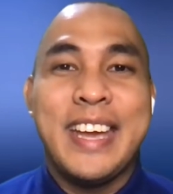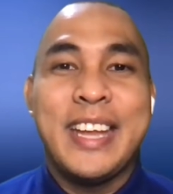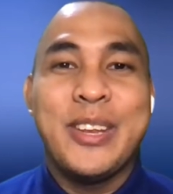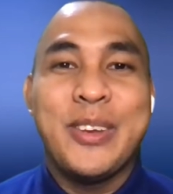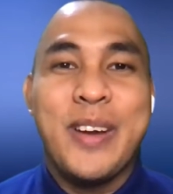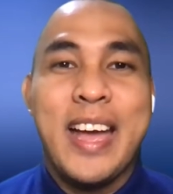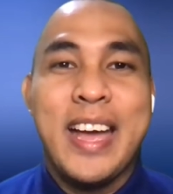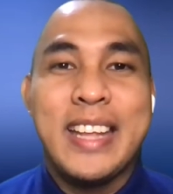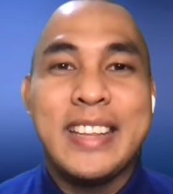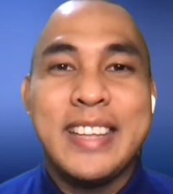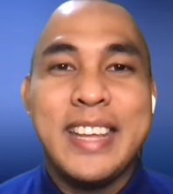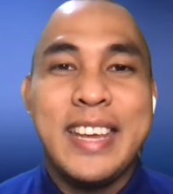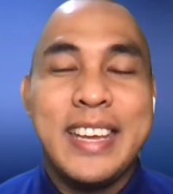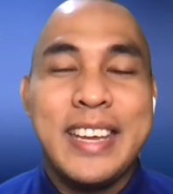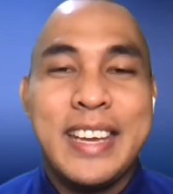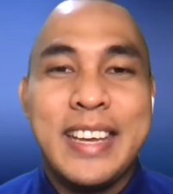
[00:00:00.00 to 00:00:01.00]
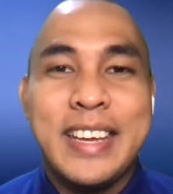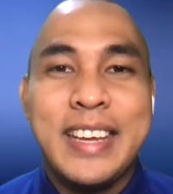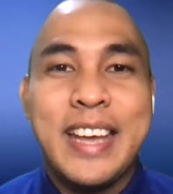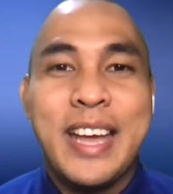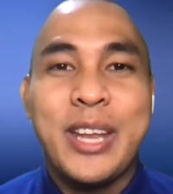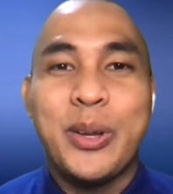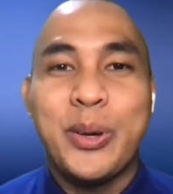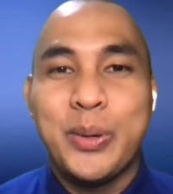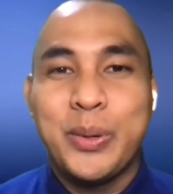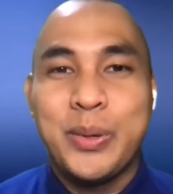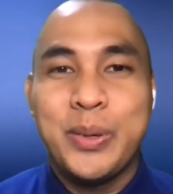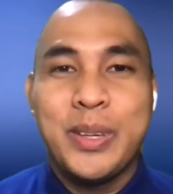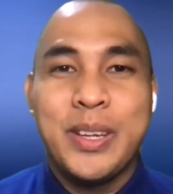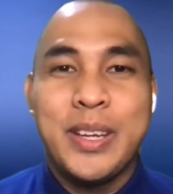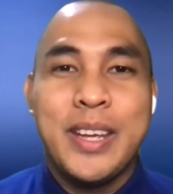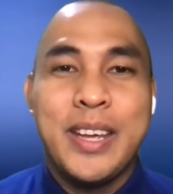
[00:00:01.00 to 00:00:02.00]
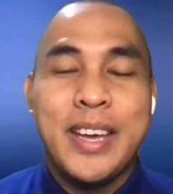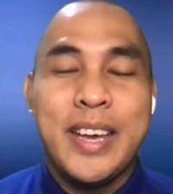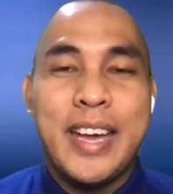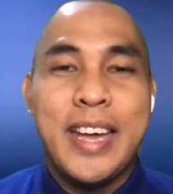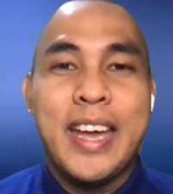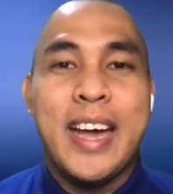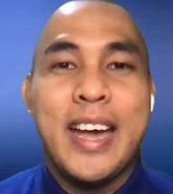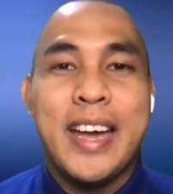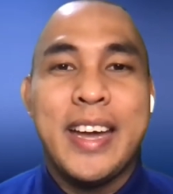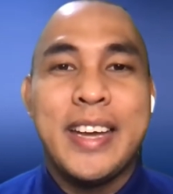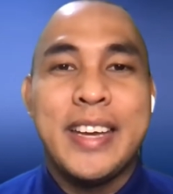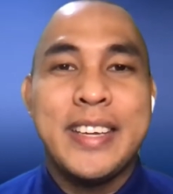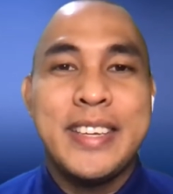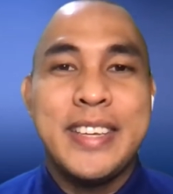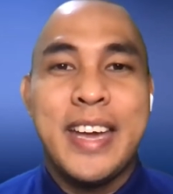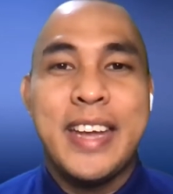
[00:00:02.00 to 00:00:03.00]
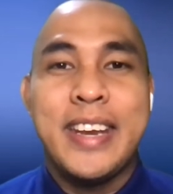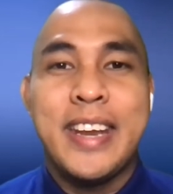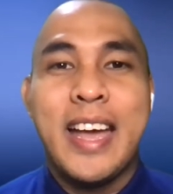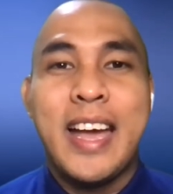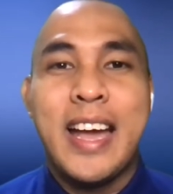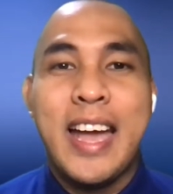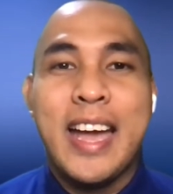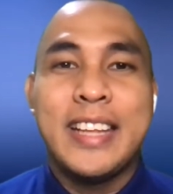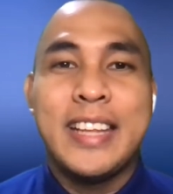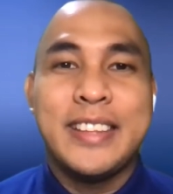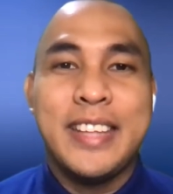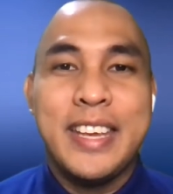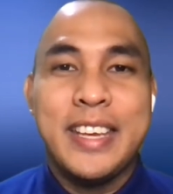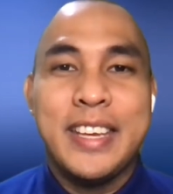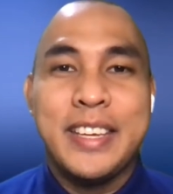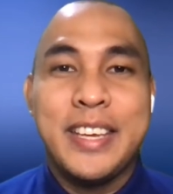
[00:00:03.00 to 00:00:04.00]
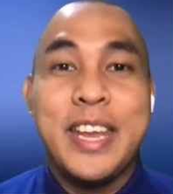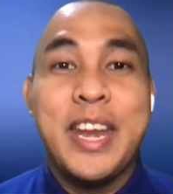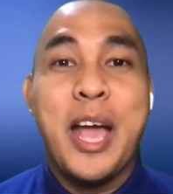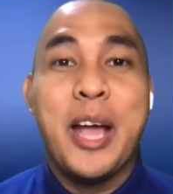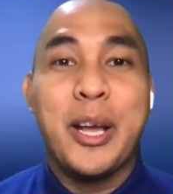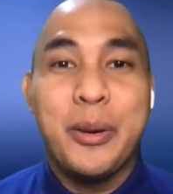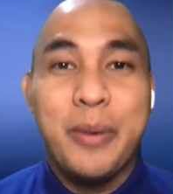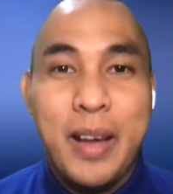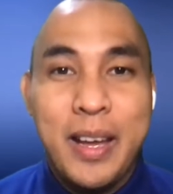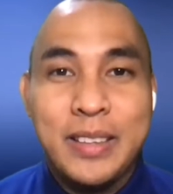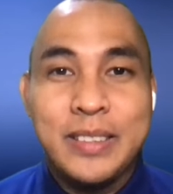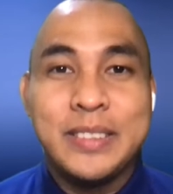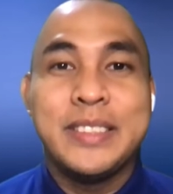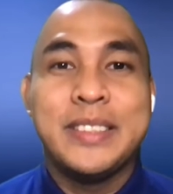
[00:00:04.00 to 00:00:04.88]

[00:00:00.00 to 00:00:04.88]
Yan yung ating, ano, uh, yan ang ating ginagawa.